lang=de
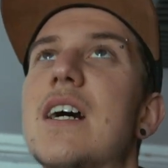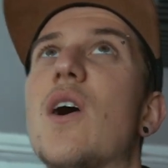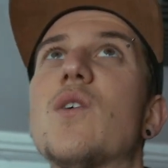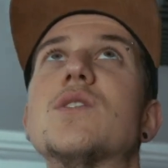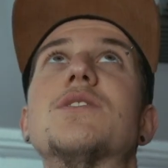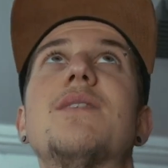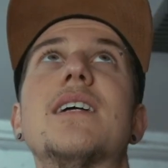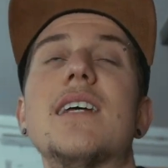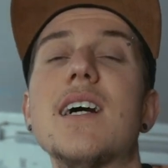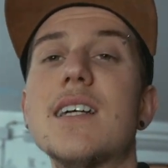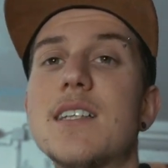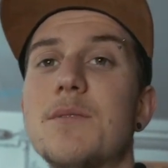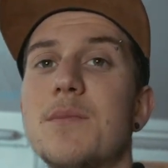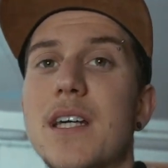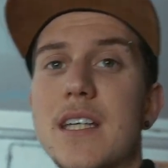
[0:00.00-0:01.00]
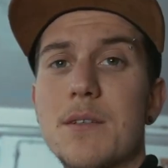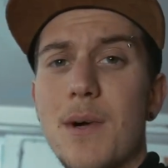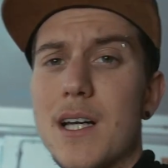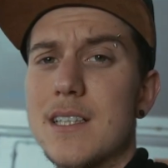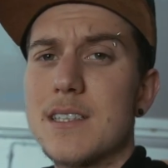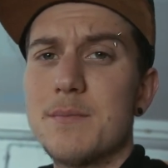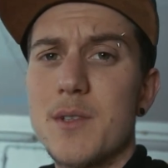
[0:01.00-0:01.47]
Und zwar dachte ich mir, ich
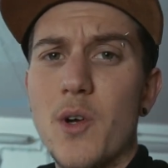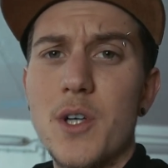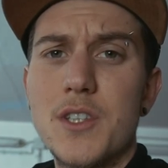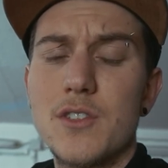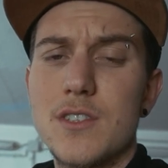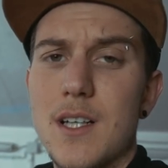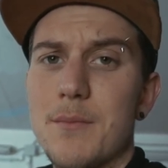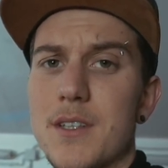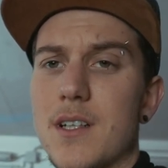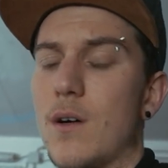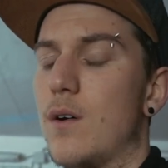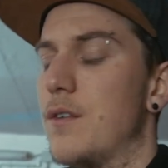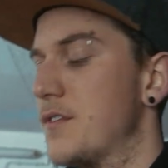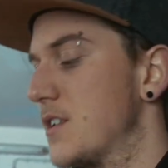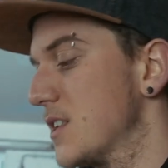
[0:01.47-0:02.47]
mache das mit euch zusammen auf.